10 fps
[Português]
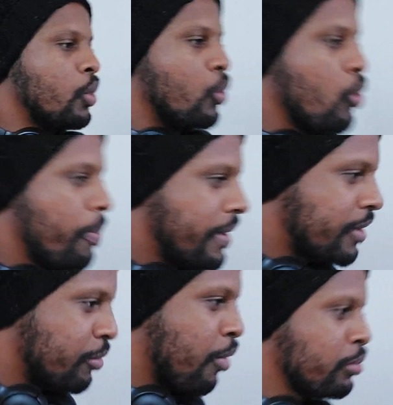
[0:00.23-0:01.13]
Ô
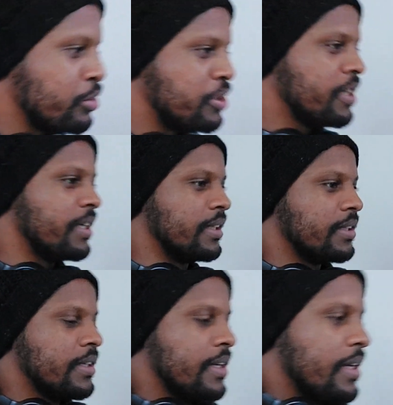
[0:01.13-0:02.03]
patrão, bom dia,
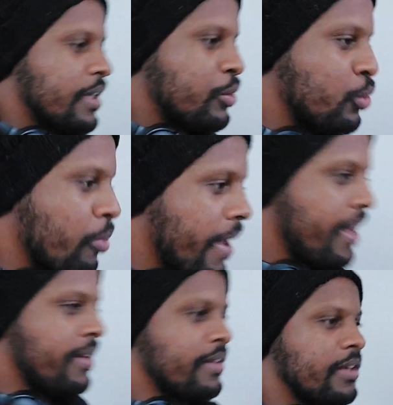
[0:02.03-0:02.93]
tudo
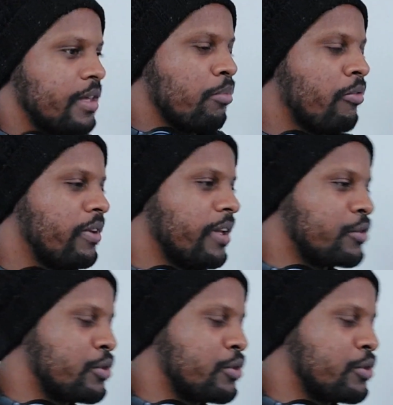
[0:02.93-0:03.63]
bem? Que bom falar com o